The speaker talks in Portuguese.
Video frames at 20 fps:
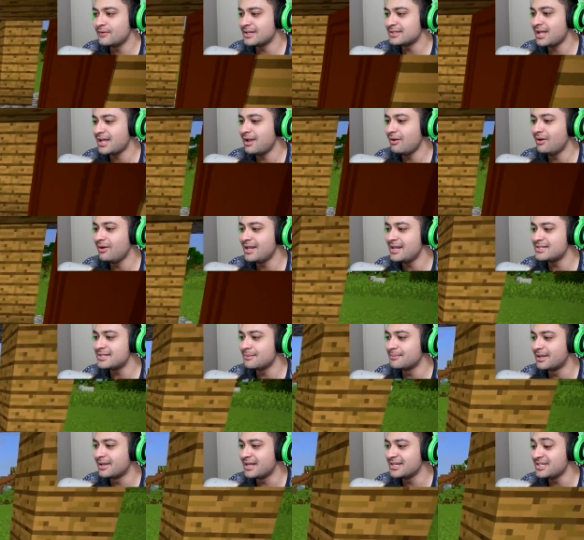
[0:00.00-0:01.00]
tivesse raio
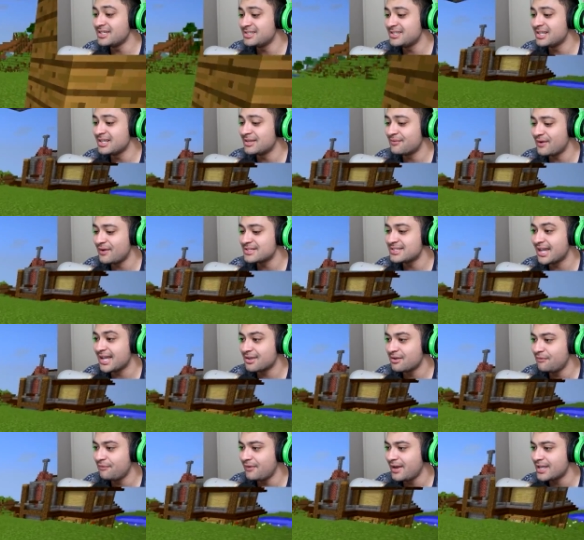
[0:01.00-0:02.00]
laser, mano, a gente tinha que fazer
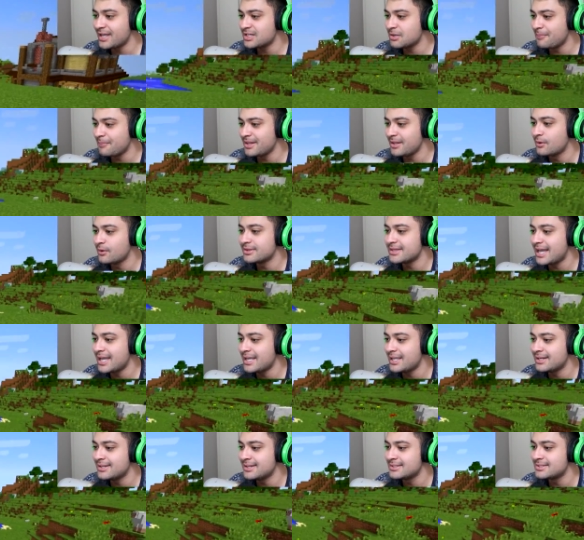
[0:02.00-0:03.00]
arco e flecha pra
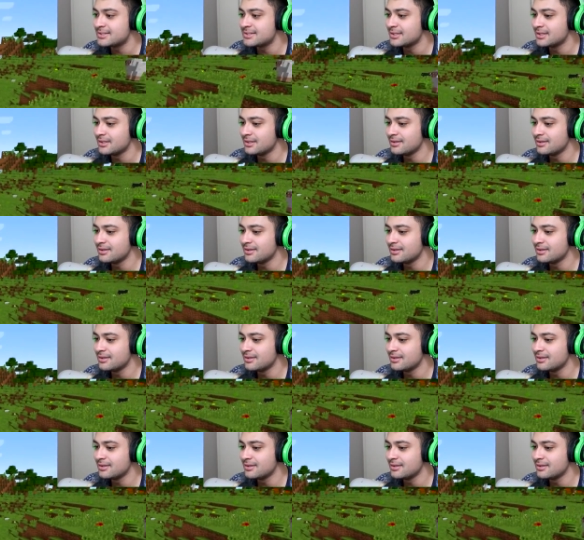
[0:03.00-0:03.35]
derrotar eles.